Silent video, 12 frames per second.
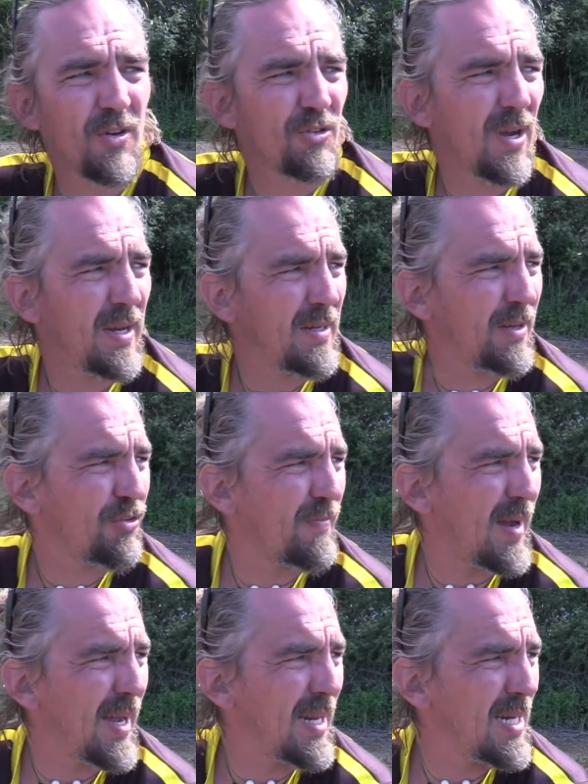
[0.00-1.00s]
wahrscheinlich
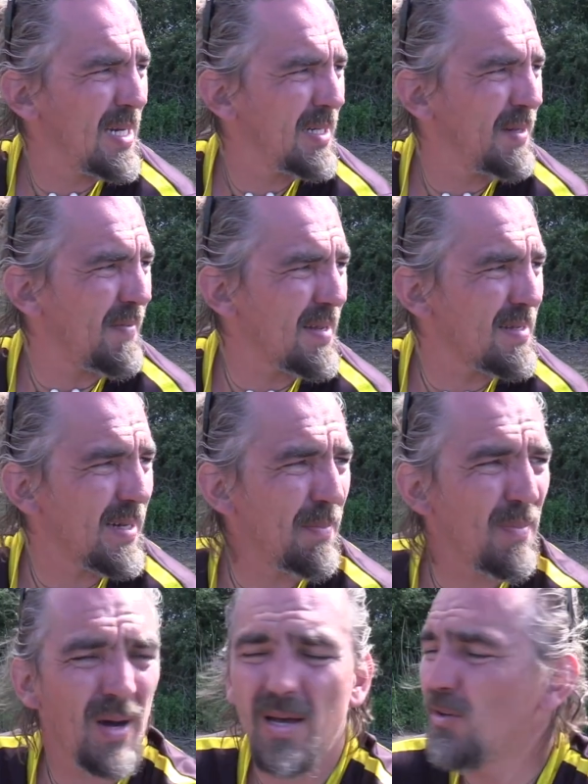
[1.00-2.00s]
weil die
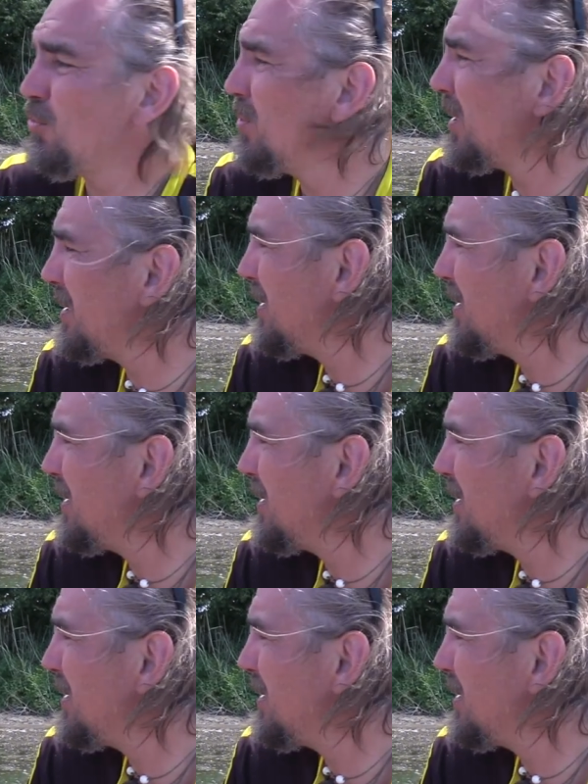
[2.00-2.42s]
Wassertemperaturen